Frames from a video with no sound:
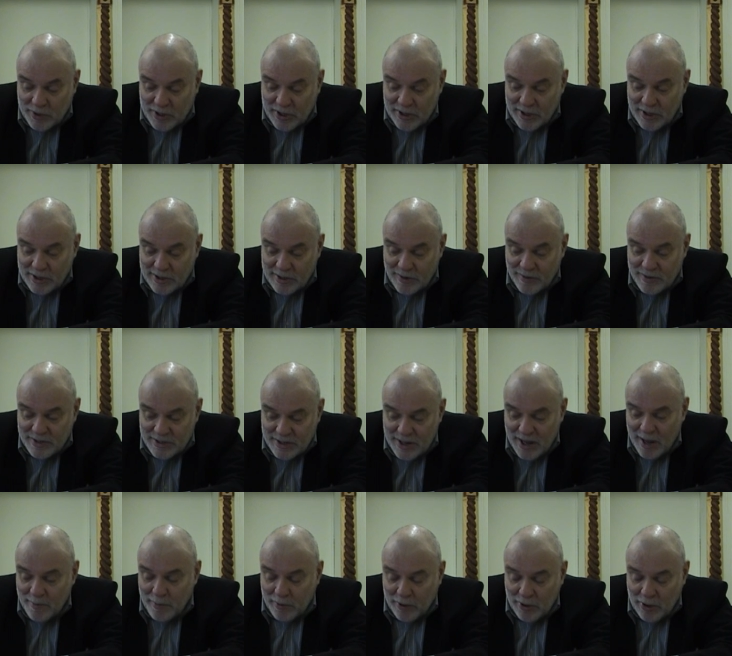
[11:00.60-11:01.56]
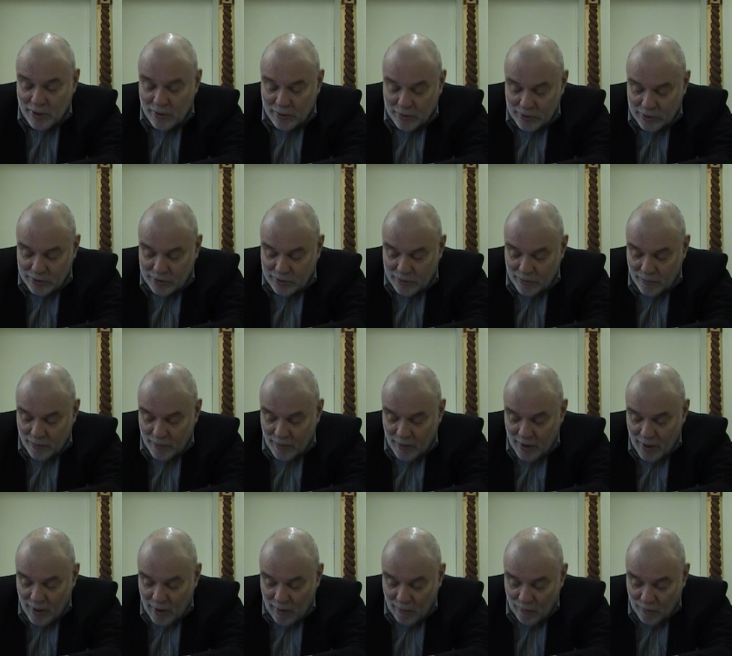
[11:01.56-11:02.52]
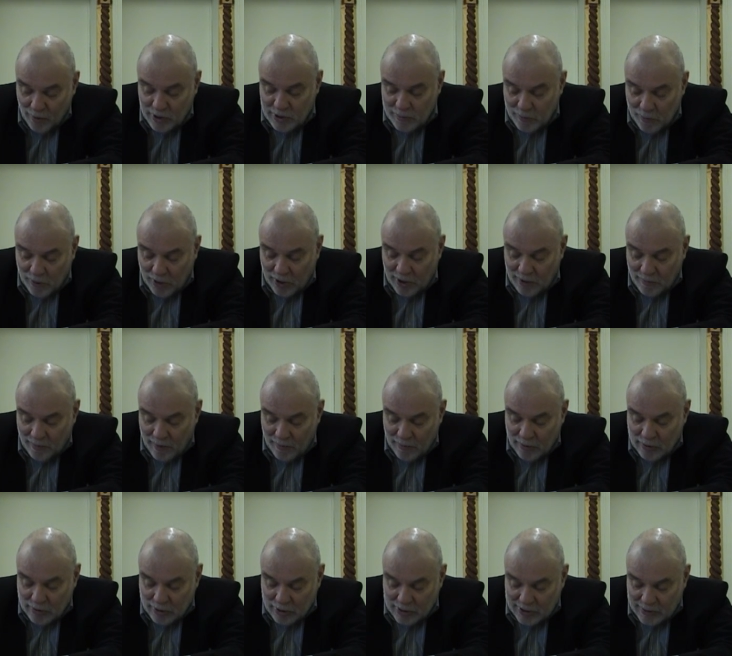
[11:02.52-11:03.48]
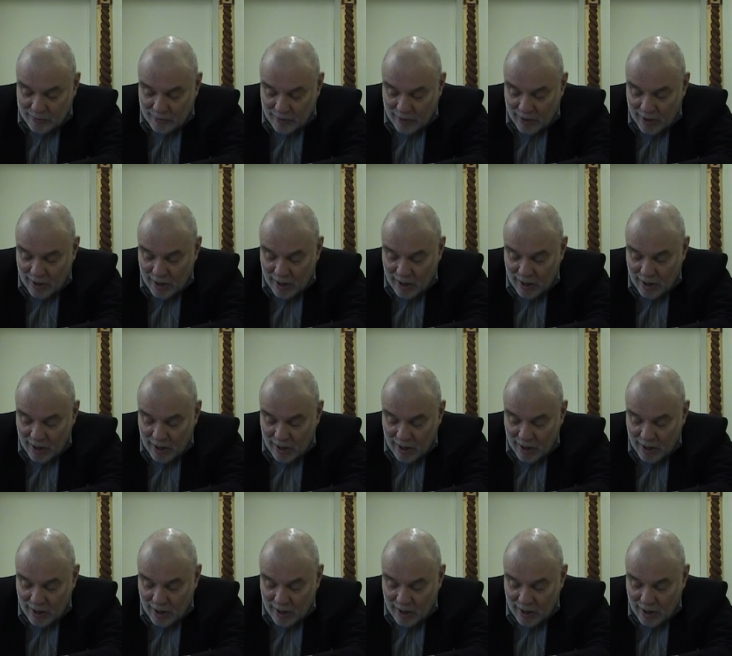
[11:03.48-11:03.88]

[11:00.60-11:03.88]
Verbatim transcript: сказать со всей определенностью. Вот спорят два философа.